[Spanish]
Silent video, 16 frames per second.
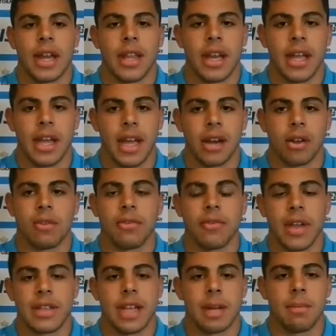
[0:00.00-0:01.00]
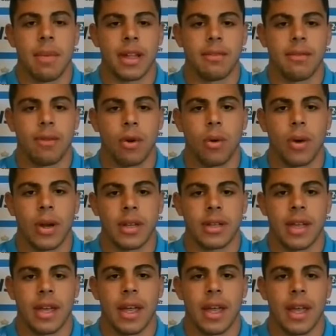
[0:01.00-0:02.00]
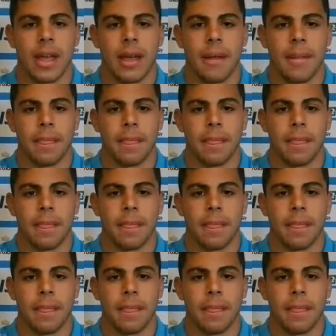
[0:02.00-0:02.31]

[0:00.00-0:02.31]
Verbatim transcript: tenés que dar confianza al pack de forward, eh,